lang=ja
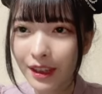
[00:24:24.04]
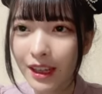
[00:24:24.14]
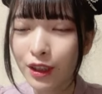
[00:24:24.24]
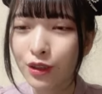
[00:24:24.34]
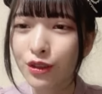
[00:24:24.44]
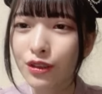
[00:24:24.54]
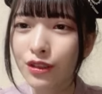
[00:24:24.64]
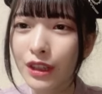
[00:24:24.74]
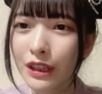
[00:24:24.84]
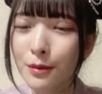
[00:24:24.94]
あの
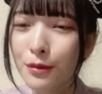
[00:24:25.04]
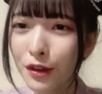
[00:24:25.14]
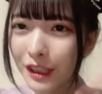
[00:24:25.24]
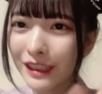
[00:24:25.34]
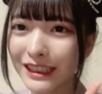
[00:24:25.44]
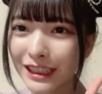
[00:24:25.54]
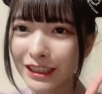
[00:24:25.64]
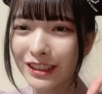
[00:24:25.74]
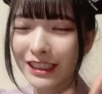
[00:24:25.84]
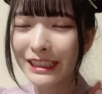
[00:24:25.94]
もう一個ある
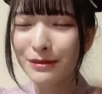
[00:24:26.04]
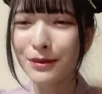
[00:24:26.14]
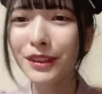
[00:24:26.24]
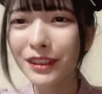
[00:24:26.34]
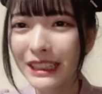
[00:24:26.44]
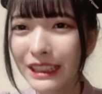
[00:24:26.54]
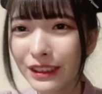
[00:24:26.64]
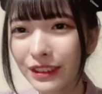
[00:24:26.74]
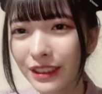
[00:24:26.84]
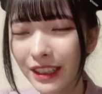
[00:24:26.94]
のもう一個ある
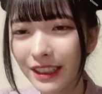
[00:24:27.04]
の